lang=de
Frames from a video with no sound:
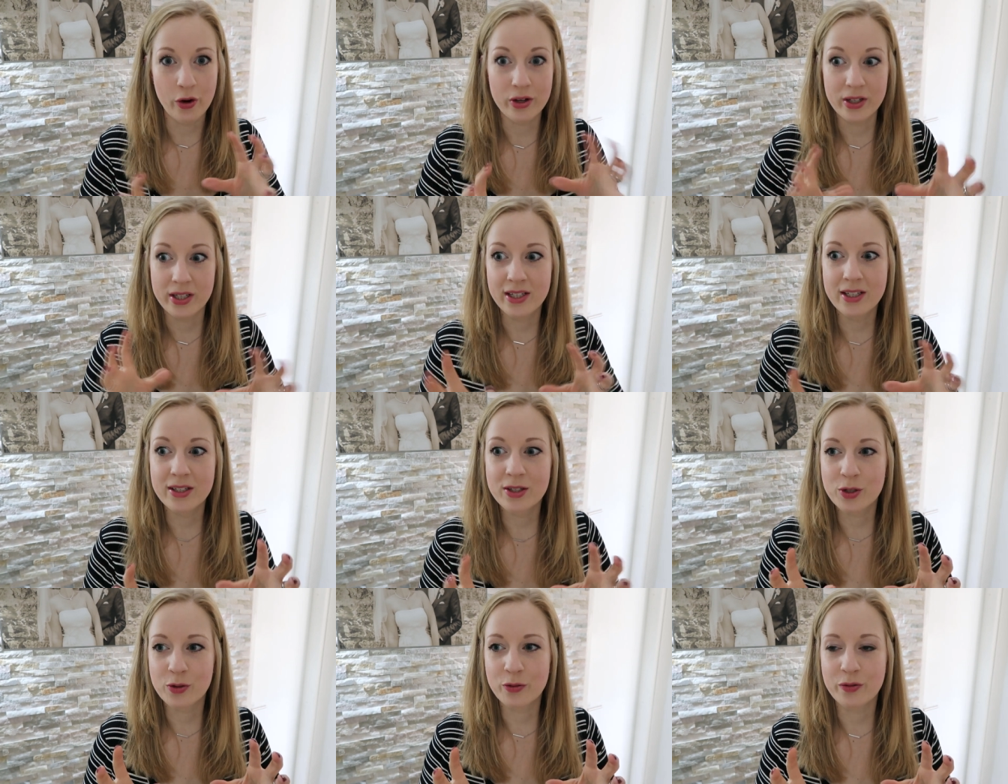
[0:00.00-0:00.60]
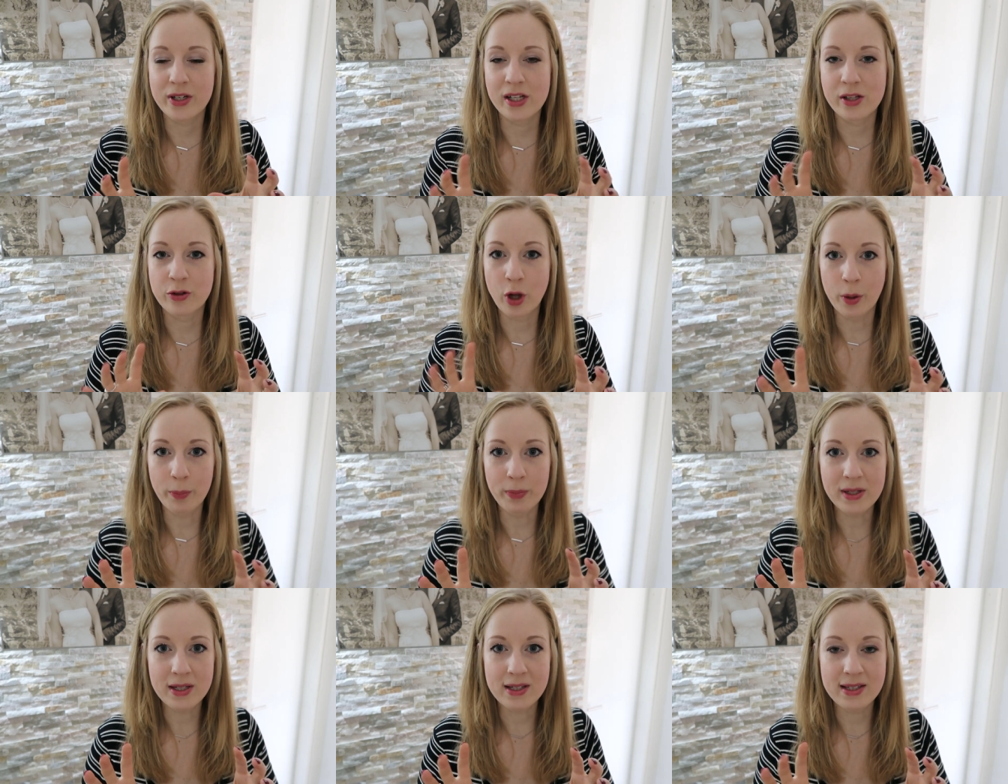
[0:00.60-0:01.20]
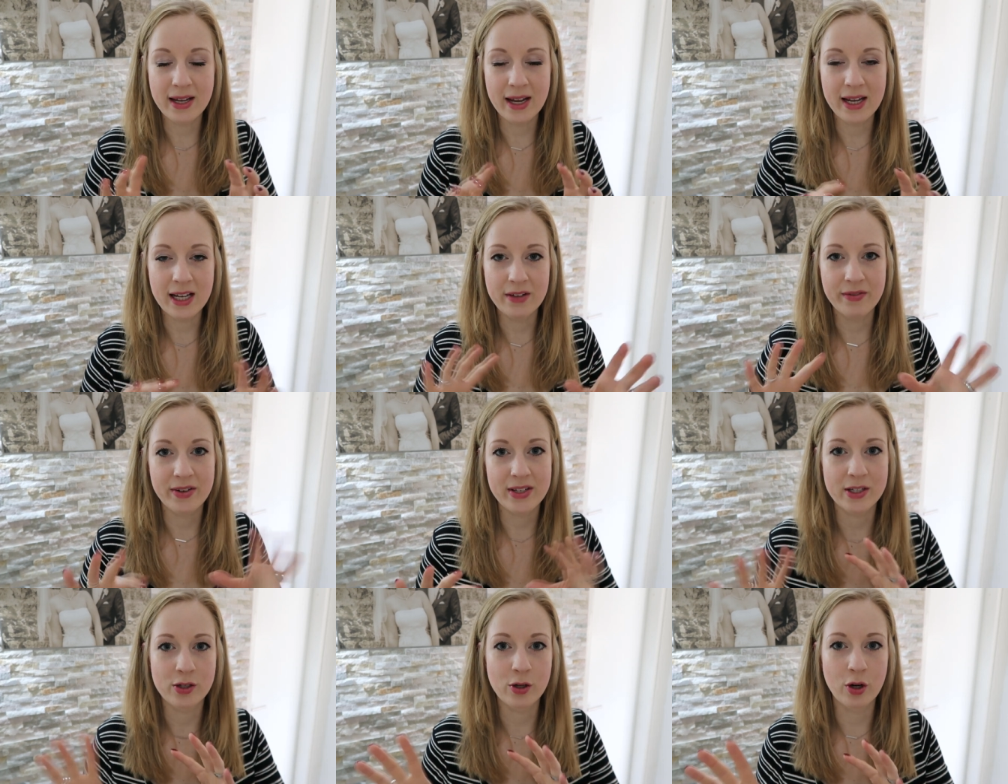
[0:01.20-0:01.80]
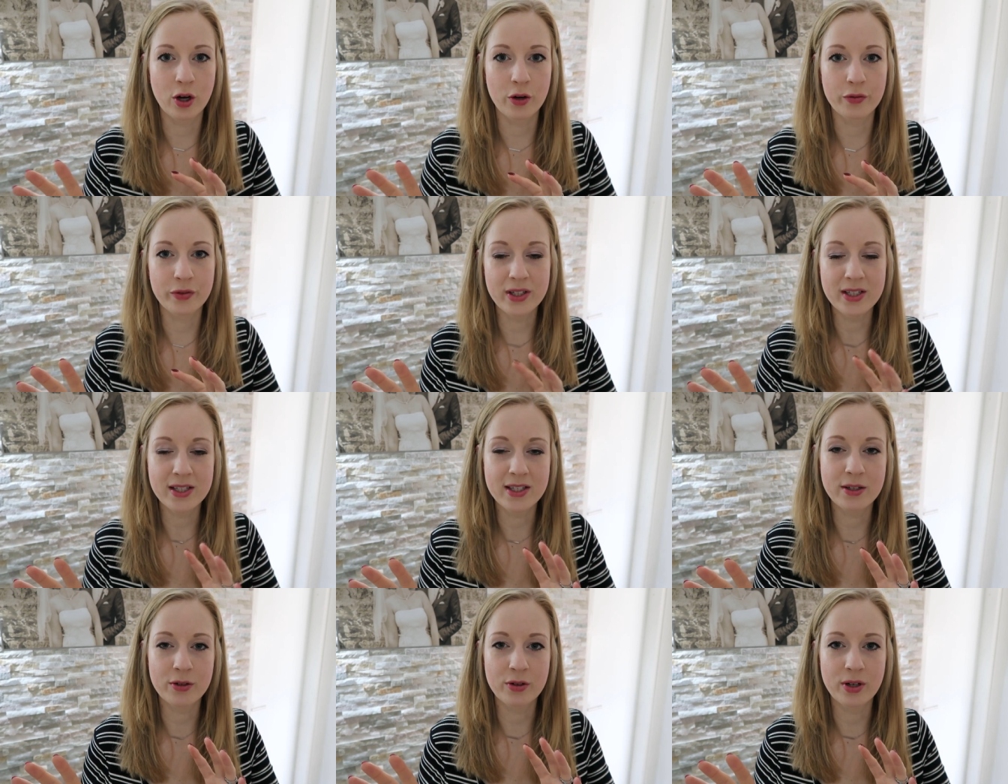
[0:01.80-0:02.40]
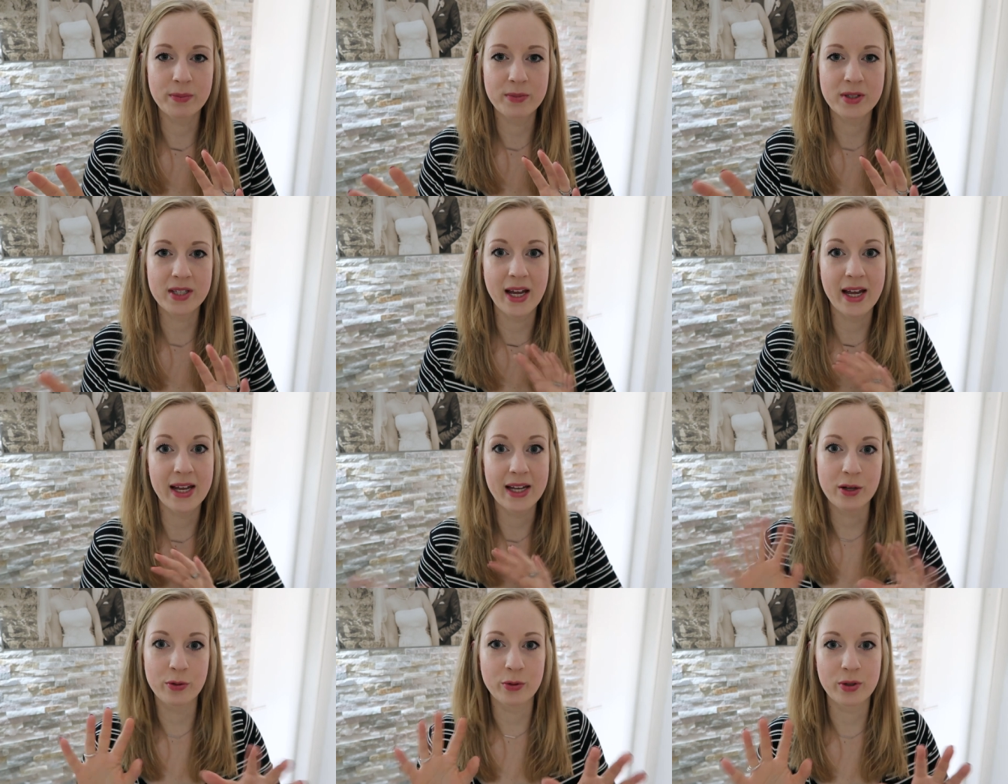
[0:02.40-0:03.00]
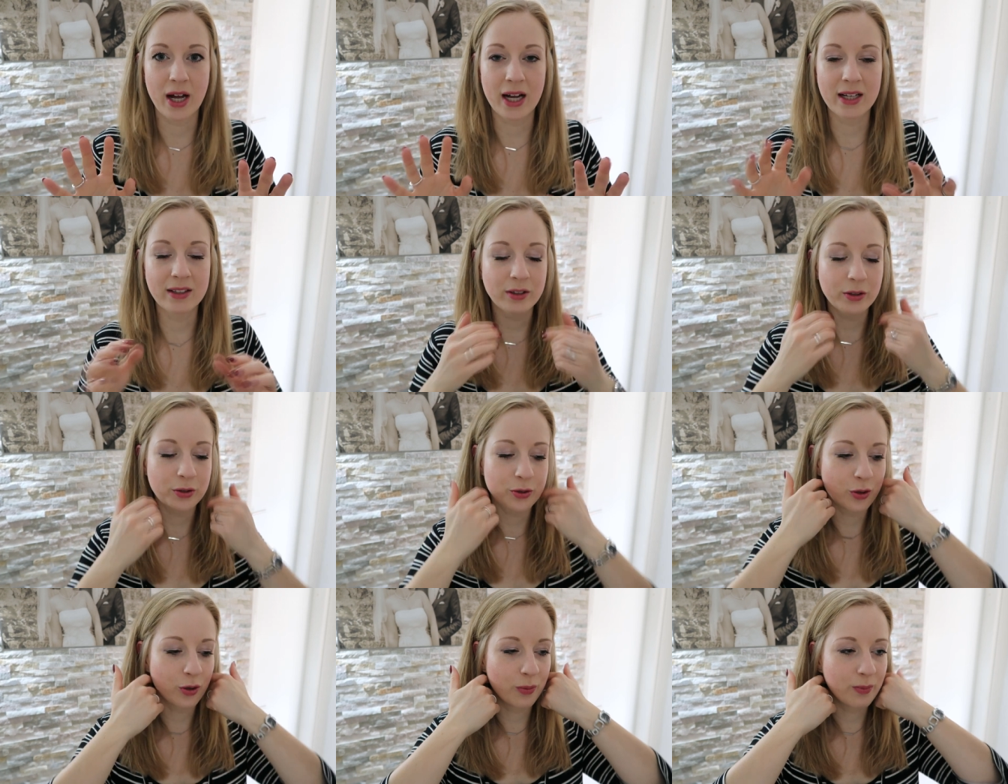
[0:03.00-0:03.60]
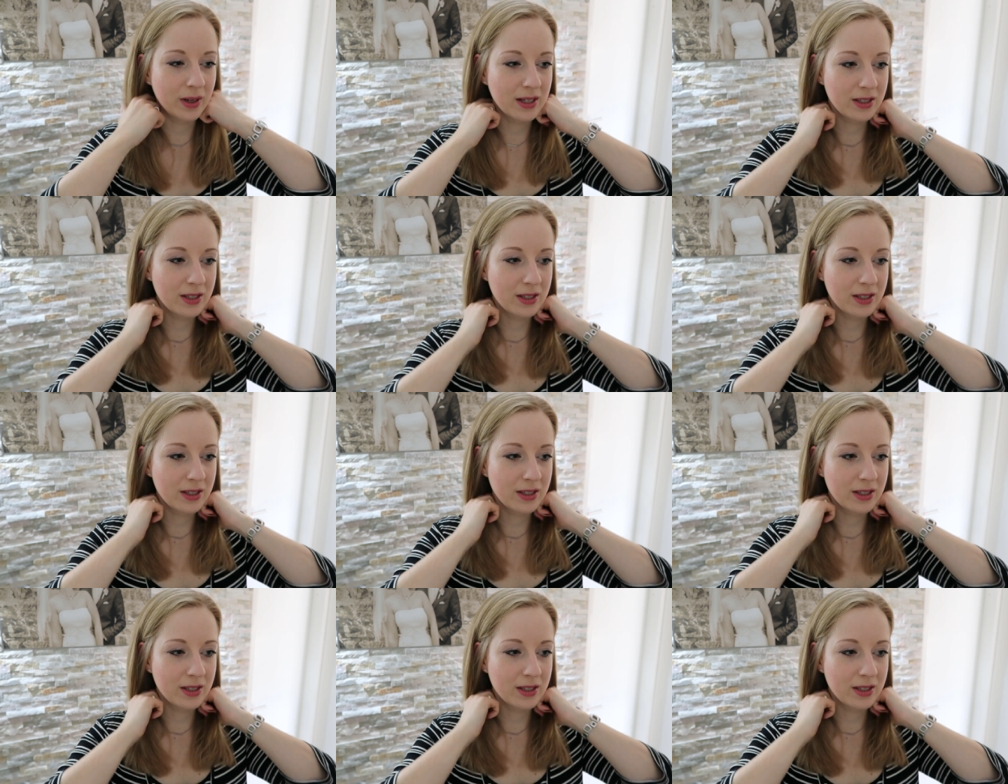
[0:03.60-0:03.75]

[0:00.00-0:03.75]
euch hier zu viel doppelt zeige, was ich auch auf Instagram zeige oder andersrum.